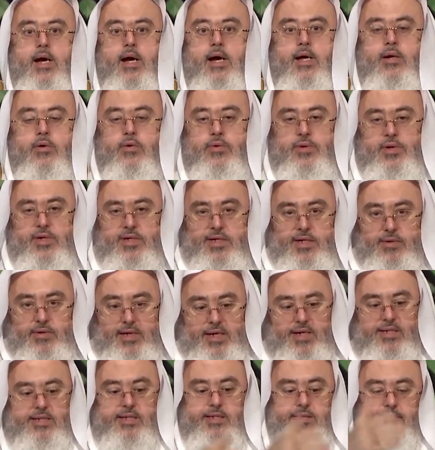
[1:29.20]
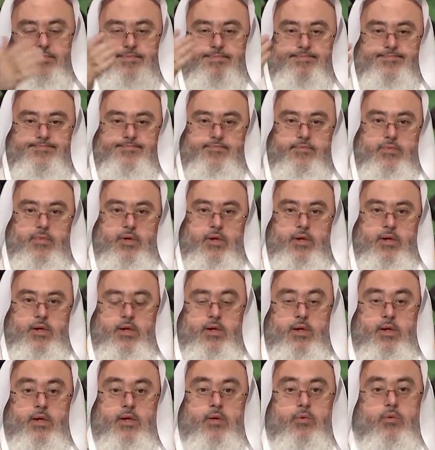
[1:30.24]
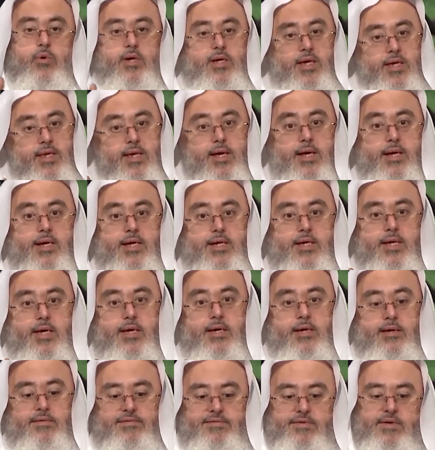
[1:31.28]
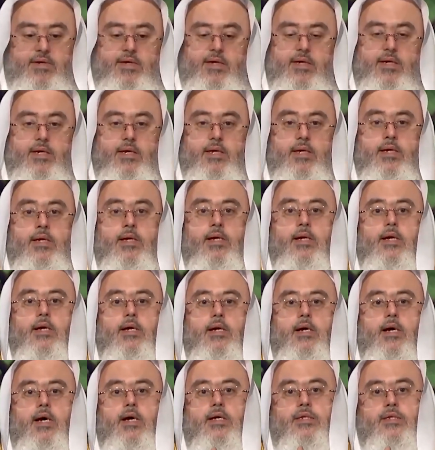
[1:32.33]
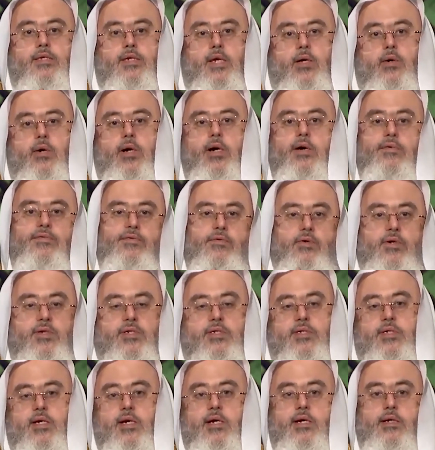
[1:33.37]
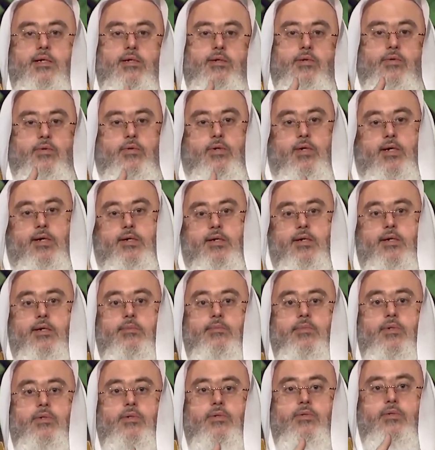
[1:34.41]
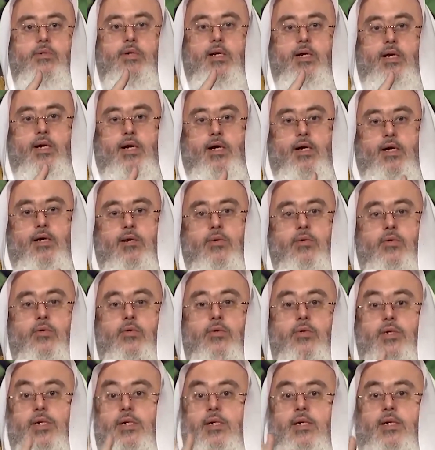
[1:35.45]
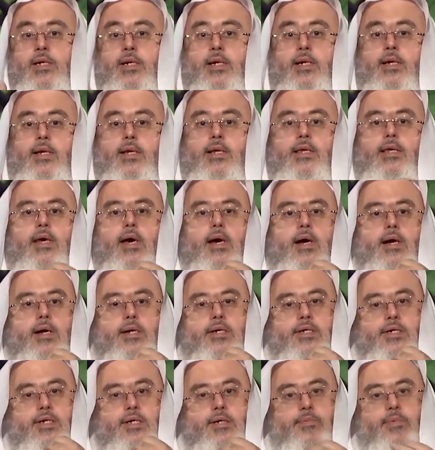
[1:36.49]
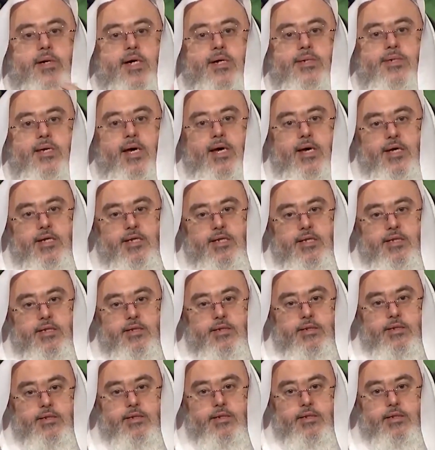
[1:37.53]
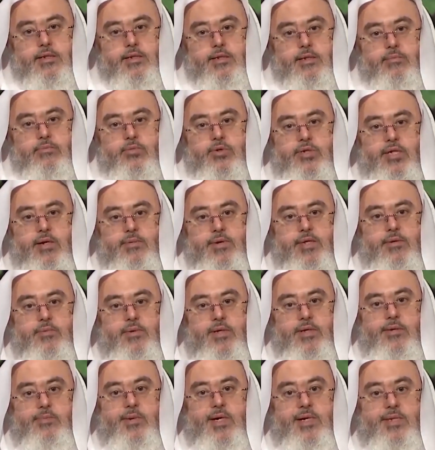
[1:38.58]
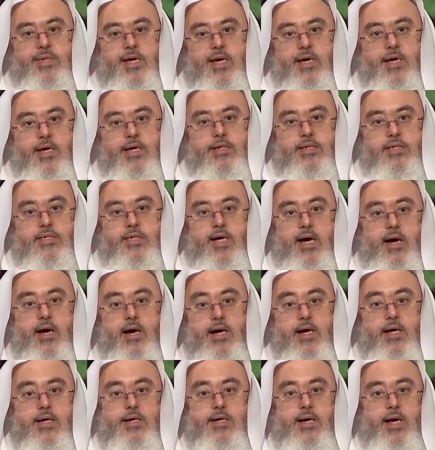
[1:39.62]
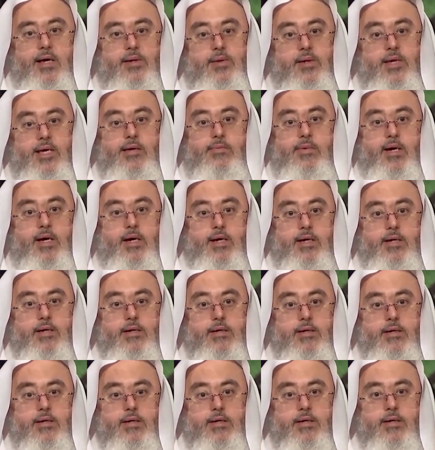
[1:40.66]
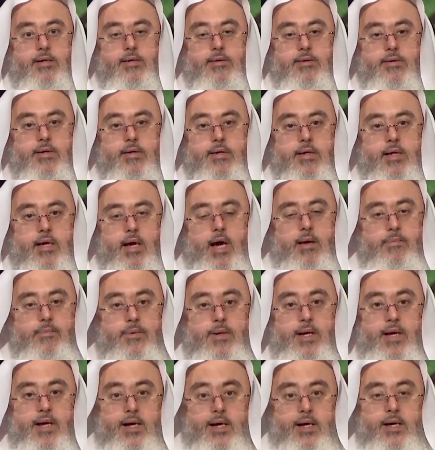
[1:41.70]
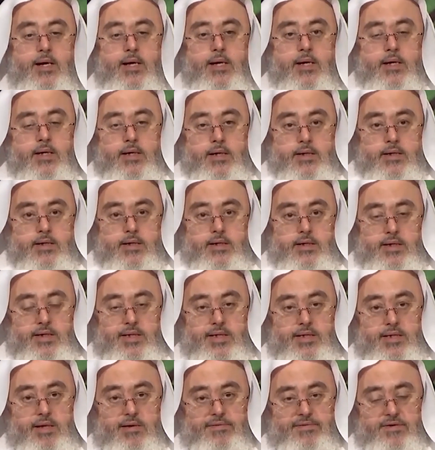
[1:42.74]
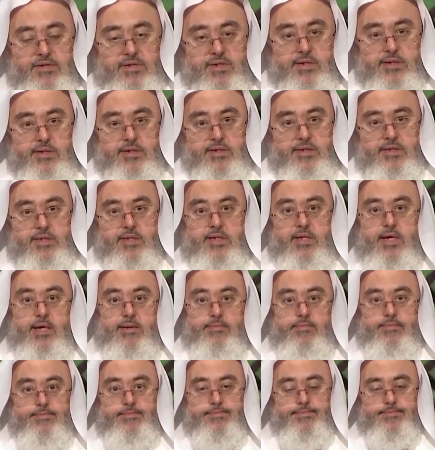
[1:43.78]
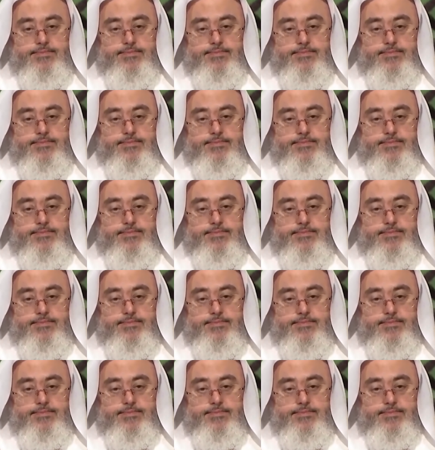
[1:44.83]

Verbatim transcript: الأضحية والهدي وكذلك فيه الطواف والسعي والرمي والحلق وال... يعني عبادات مرتبط بعبادات شعائر عظيمة قبل عيد الفطر الصيام